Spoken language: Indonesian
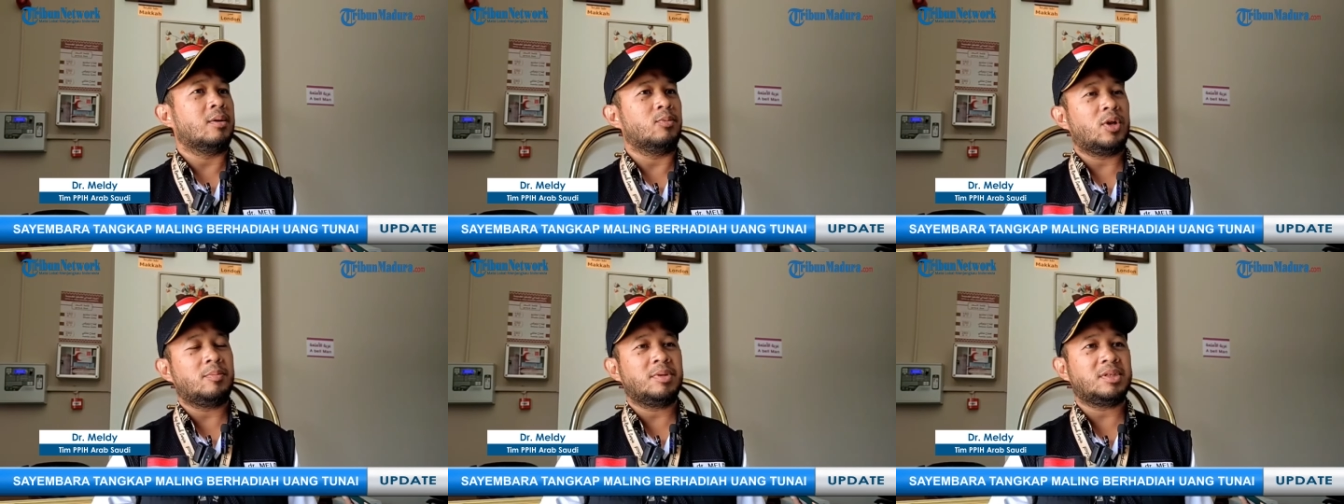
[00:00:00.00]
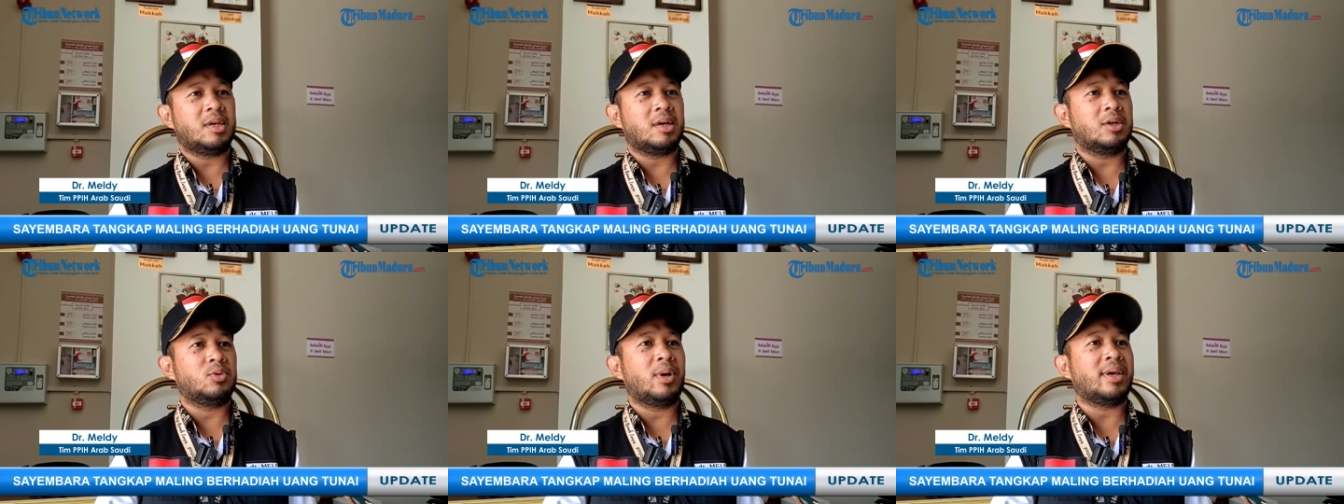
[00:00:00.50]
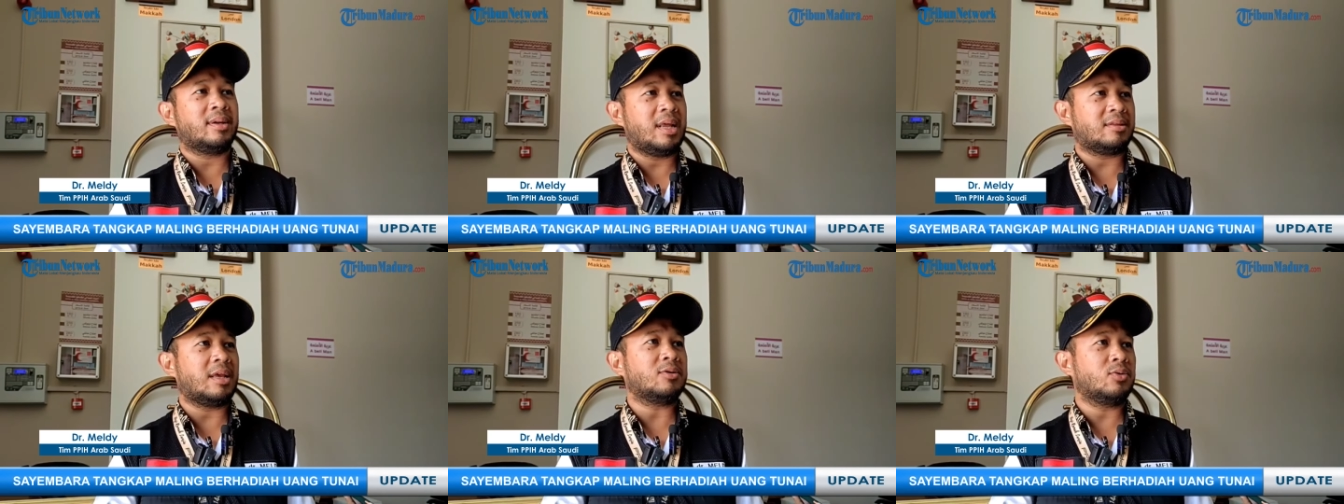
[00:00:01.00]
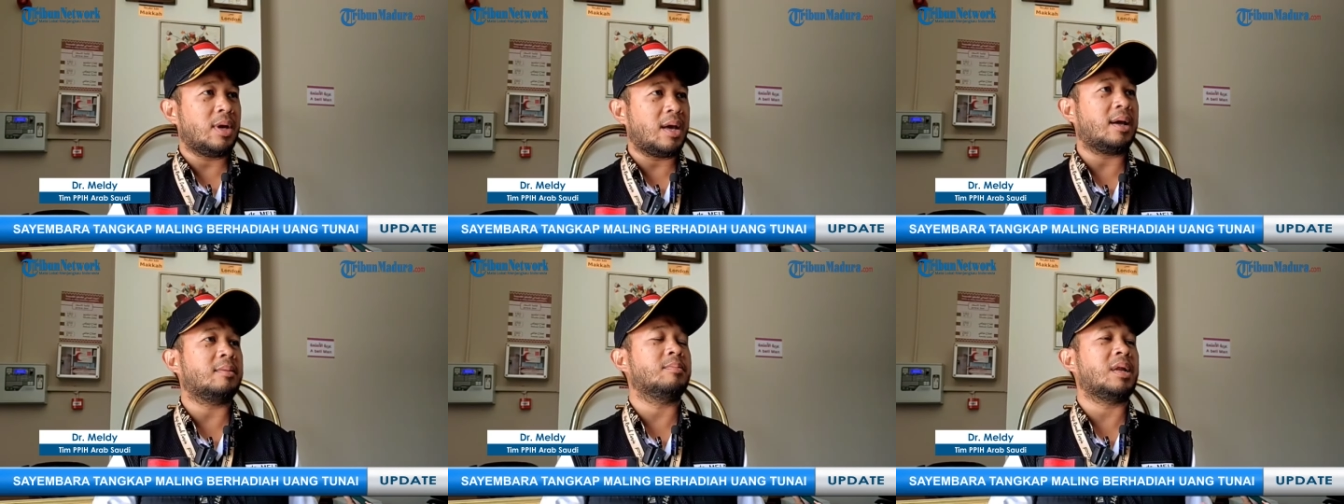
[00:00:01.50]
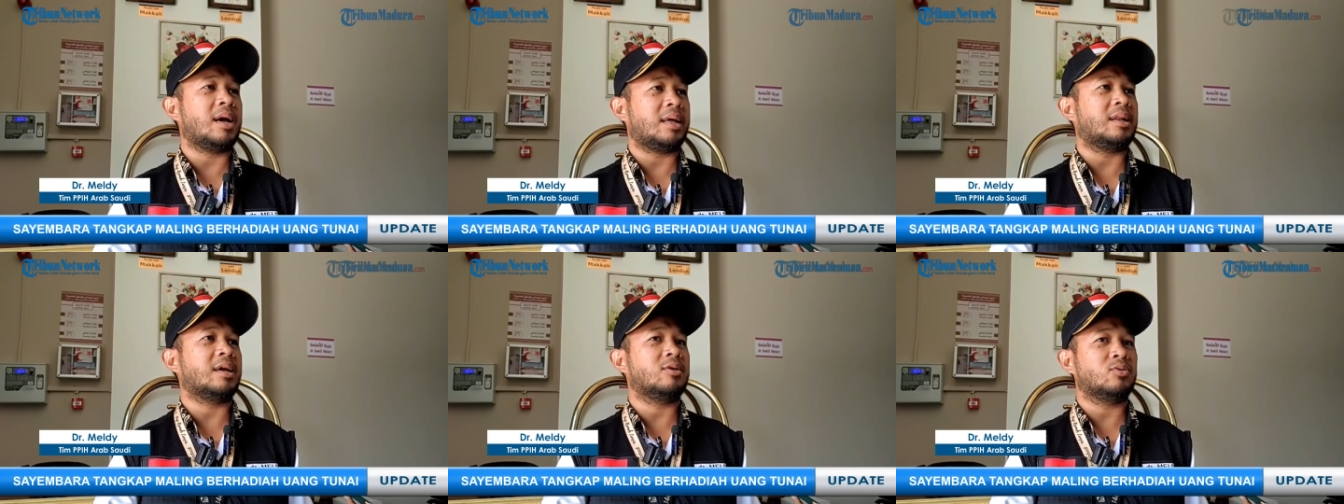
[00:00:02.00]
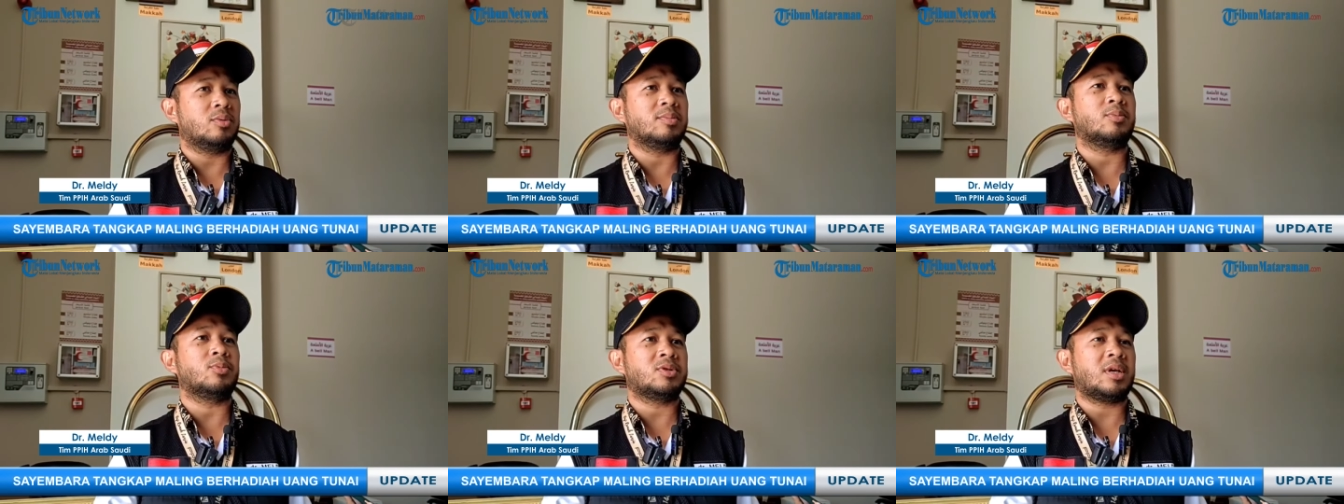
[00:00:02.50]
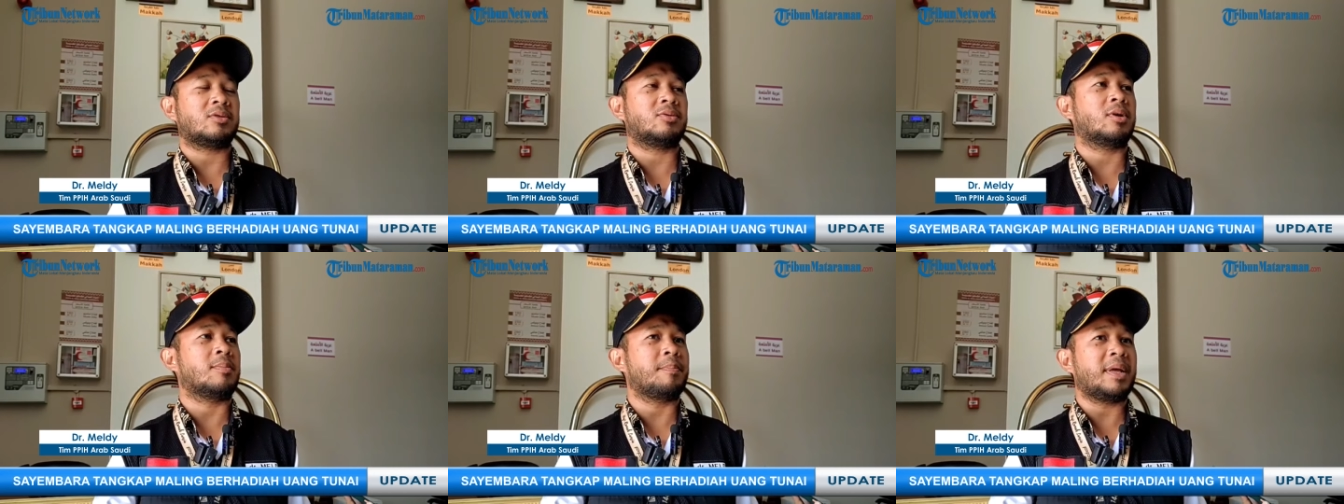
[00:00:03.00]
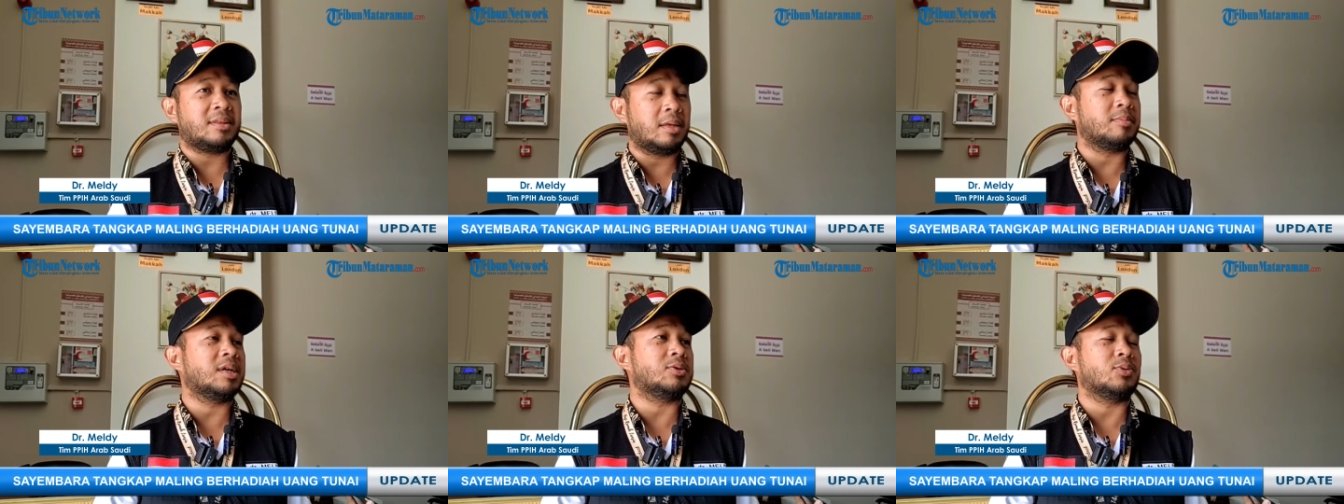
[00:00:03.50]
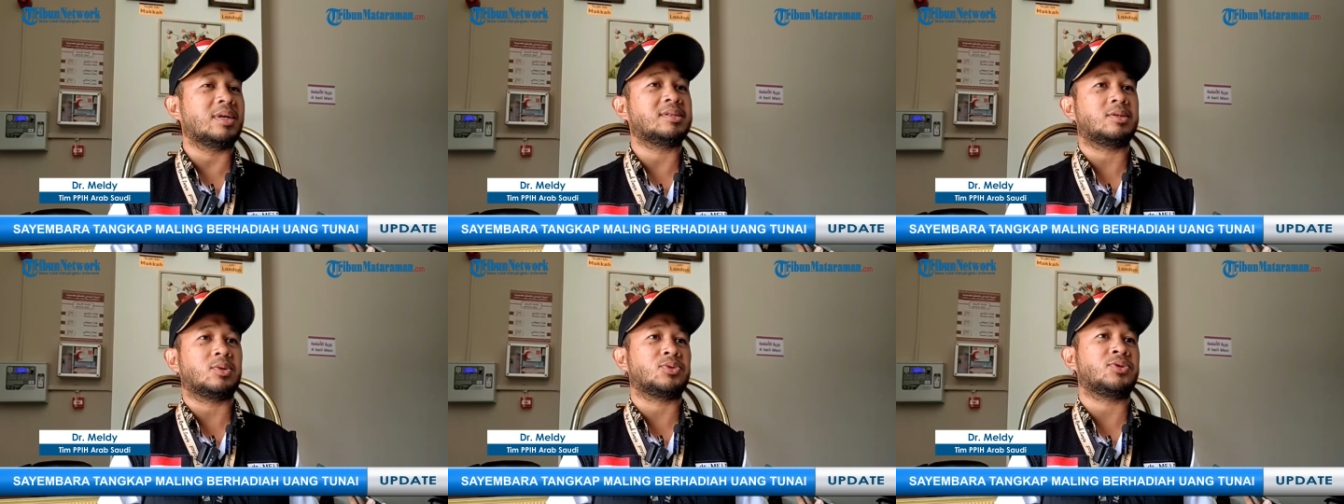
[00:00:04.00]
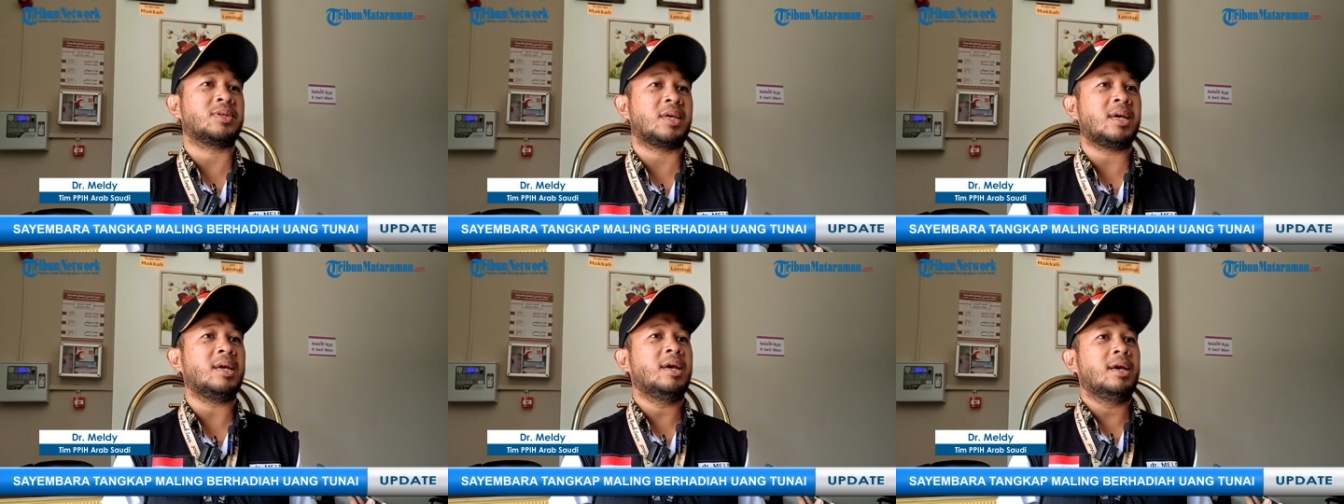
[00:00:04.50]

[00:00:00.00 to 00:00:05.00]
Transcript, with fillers: kemudian bis yang kedua yang datang juga akan berangkat lagi untuk menjemput sektor 4 dan begitulah seterusnya